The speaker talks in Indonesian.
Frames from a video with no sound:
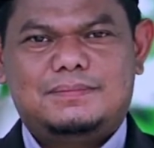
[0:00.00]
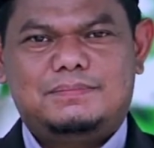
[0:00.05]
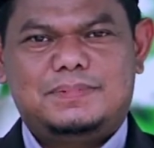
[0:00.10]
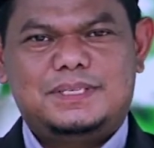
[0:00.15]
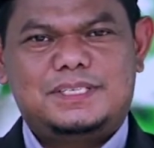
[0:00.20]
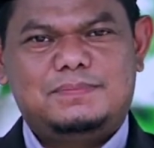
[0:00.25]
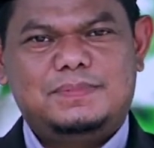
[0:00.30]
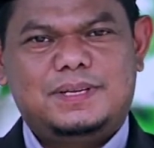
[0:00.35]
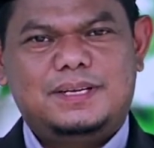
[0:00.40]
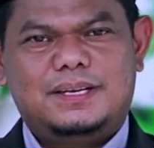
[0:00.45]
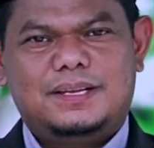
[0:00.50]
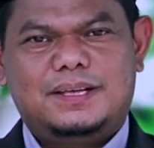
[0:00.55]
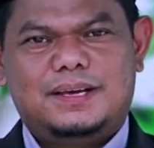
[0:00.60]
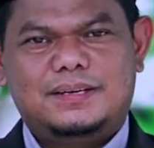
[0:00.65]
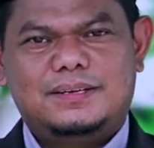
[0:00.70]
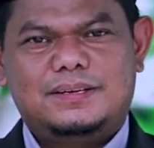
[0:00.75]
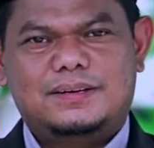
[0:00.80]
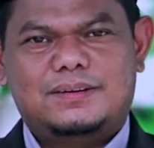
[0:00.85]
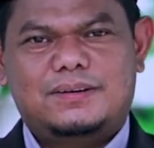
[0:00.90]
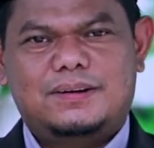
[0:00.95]

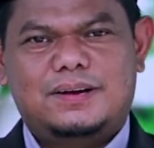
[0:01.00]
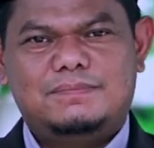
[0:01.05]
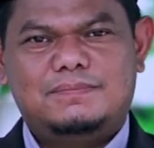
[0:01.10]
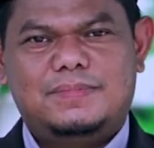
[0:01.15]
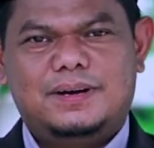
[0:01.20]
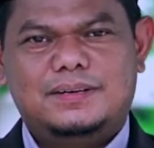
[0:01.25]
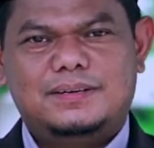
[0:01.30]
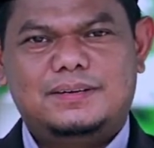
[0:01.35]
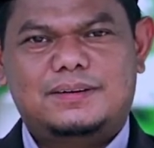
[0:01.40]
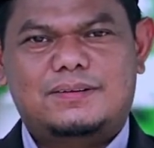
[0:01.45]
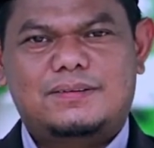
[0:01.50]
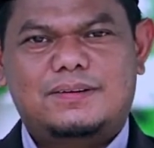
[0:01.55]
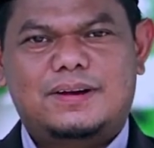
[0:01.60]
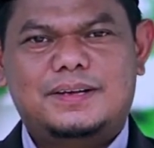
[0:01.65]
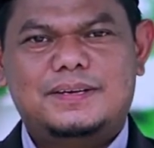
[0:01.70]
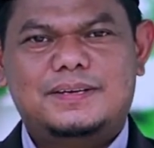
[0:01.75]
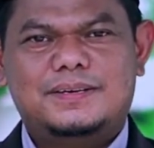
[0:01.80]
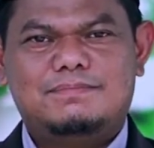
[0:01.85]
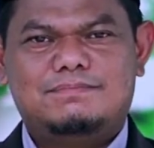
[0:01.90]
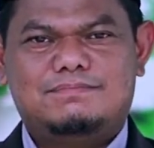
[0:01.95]

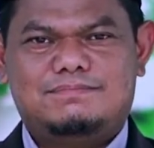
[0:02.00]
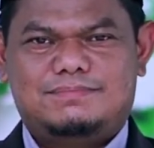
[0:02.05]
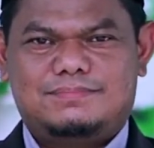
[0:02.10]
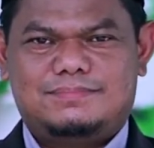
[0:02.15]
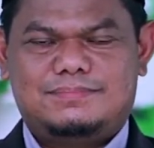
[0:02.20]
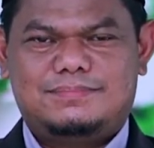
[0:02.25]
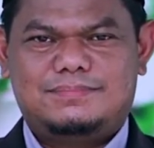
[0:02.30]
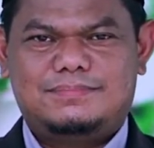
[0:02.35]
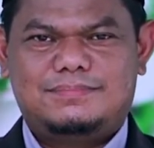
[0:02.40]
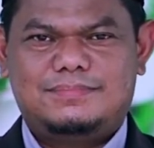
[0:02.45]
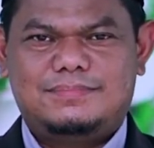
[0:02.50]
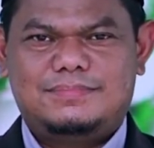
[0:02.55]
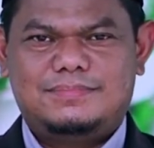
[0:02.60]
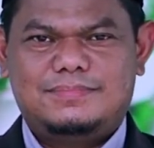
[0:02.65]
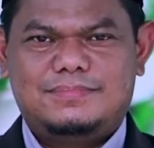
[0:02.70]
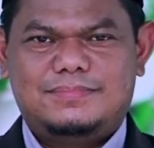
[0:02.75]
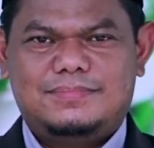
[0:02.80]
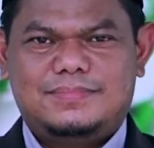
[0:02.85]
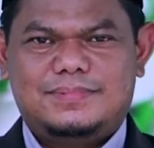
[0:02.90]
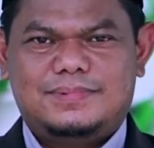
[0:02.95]
Bismillahirrahmanirrahim.
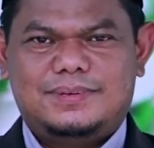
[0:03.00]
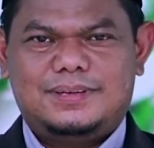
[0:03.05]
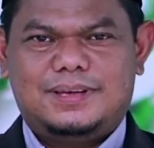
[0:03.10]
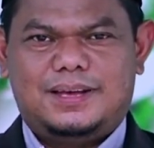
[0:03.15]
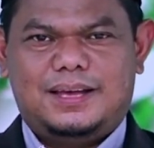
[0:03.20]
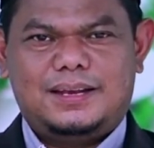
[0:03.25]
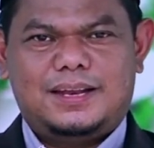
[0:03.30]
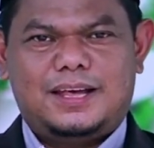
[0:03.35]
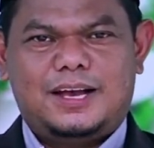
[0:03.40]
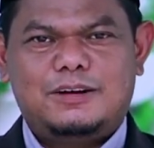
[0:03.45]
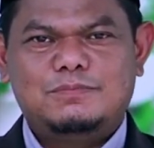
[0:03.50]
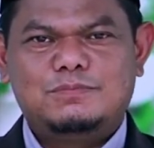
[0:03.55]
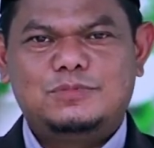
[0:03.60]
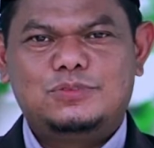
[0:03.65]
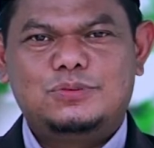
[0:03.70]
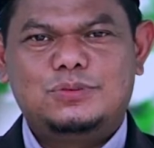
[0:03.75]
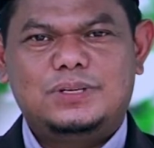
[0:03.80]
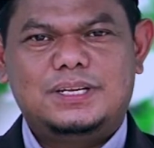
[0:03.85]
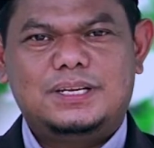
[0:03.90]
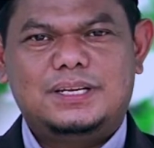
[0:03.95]

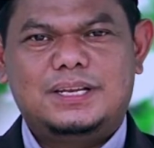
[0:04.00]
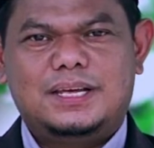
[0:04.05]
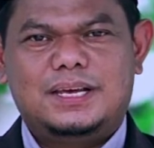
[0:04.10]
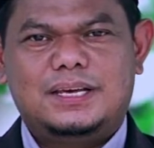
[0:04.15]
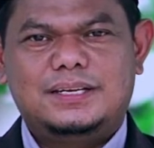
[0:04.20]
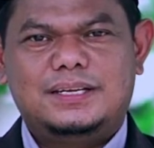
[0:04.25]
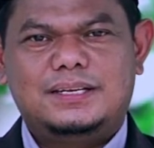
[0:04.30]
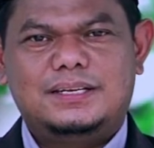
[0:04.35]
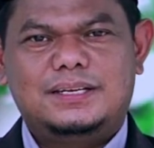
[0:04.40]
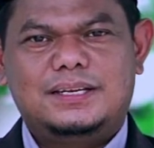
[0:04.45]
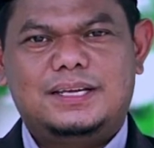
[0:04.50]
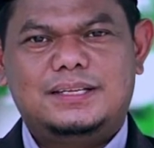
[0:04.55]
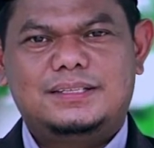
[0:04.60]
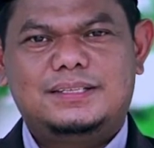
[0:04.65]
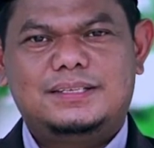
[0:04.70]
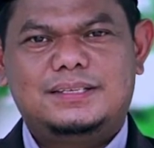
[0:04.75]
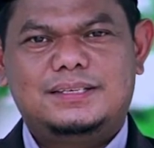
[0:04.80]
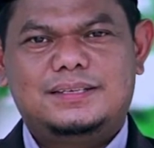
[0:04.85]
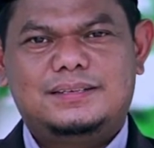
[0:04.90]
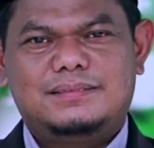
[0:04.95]

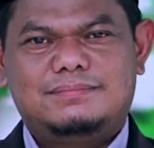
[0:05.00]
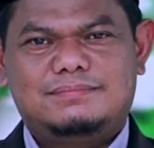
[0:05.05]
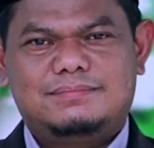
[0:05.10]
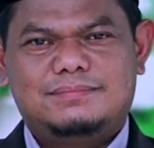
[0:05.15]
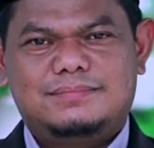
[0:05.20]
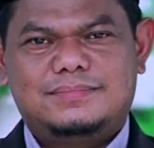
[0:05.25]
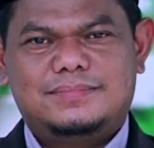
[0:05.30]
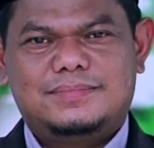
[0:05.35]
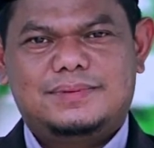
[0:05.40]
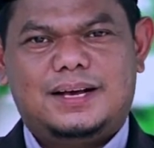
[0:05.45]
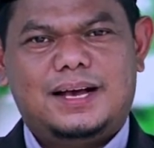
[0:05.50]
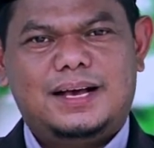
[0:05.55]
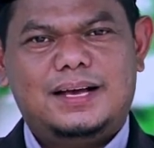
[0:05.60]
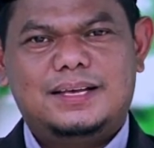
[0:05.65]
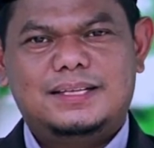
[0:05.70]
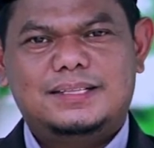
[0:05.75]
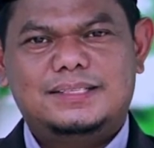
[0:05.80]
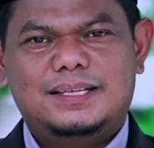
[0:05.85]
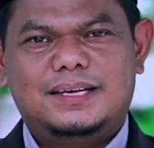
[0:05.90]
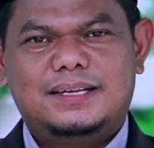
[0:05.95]
Alhamdulillahilladzi
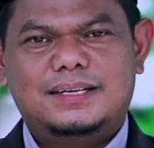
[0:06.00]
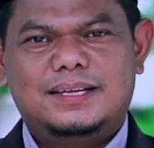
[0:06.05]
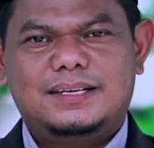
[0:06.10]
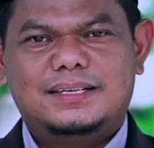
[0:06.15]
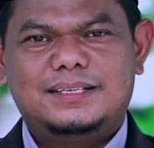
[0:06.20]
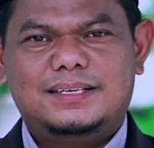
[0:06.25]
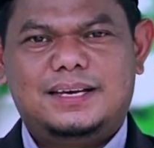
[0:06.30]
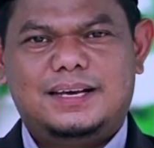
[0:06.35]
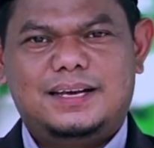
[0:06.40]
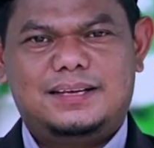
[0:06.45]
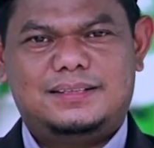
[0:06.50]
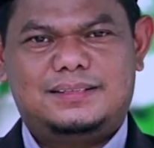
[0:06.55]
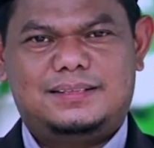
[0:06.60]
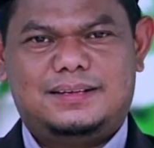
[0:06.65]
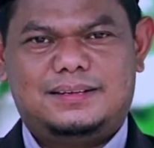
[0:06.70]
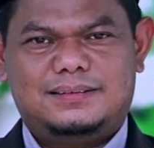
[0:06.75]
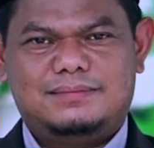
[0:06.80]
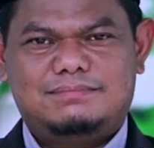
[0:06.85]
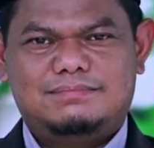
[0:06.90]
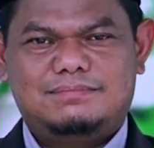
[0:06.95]
hadana li
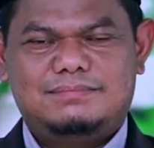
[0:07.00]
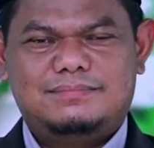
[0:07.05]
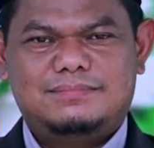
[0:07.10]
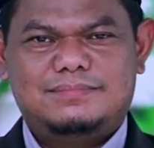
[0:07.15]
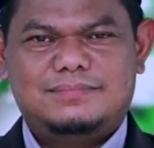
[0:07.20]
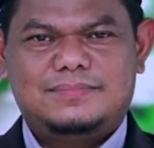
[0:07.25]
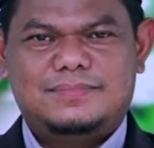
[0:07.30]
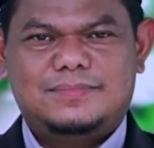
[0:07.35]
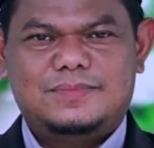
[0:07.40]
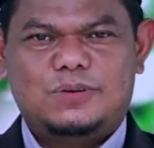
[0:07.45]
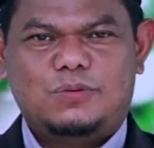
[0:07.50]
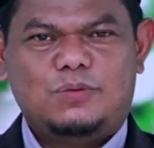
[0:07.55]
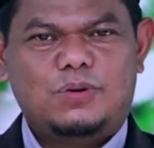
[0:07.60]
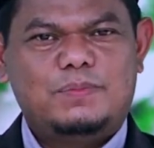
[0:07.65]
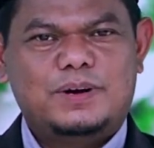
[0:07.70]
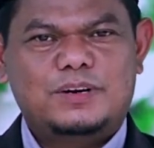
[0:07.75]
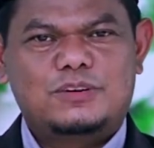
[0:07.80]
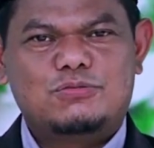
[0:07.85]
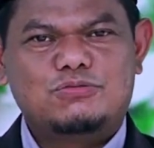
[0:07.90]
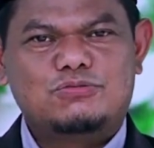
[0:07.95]
hadha wa
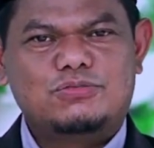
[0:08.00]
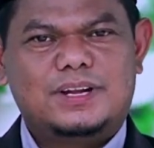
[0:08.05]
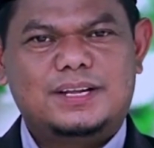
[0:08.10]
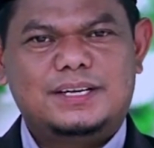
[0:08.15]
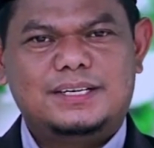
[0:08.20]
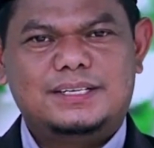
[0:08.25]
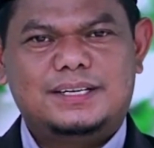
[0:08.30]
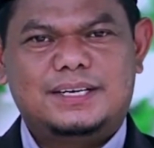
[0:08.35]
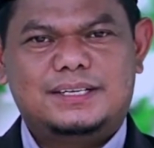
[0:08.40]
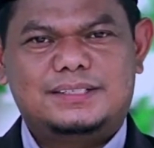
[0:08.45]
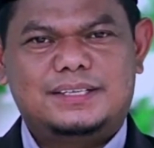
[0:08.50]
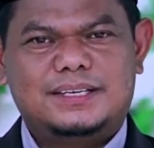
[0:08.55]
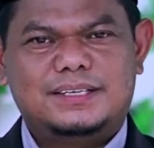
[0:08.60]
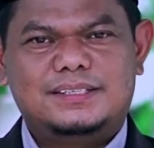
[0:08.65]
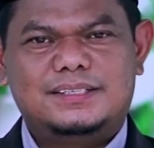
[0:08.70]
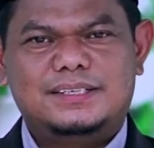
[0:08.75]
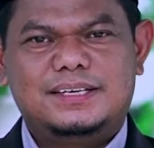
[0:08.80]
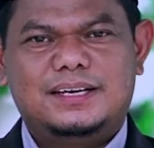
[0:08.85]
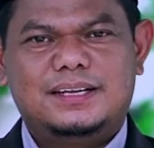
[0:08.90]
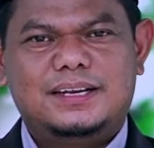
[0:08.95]
ma kunna
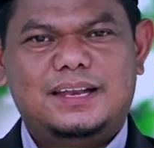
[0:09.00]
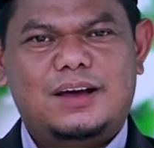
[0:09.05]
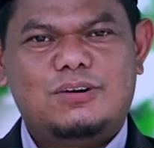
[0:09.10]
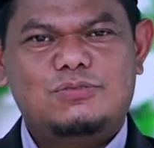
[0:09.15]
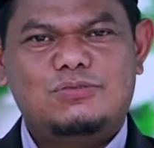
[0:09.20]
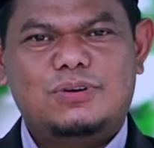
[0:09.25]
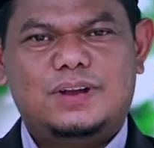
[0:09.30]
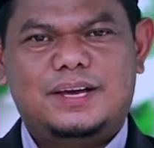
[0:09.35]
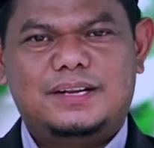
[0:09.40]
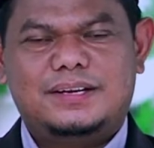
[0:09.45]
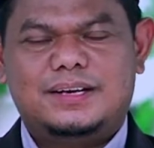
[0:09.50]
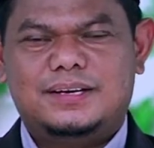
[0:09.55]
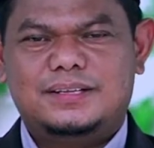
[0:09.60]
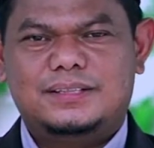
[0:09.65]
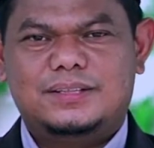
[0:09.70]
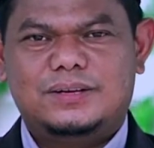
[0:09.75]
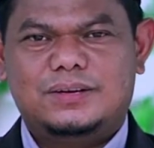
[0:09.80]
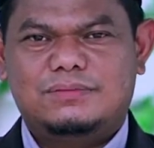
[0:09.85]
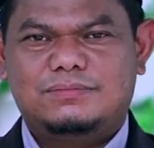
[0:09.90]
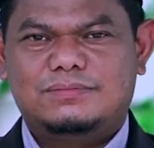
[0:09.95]
linahtadiya laula an
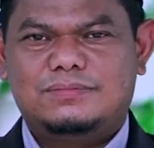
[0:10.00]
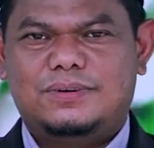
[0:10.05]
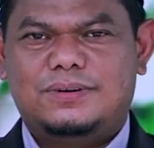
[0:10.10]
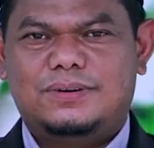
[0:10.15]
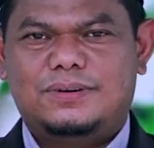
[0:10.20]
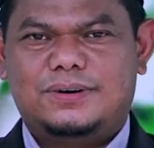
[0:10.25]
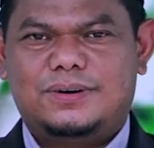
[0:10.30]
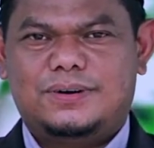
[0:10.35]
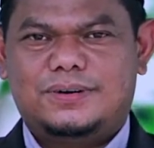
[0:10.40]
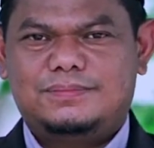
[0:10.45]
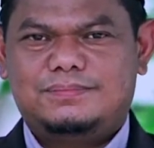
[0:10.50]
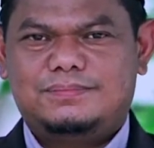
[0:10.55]
hadana Allah.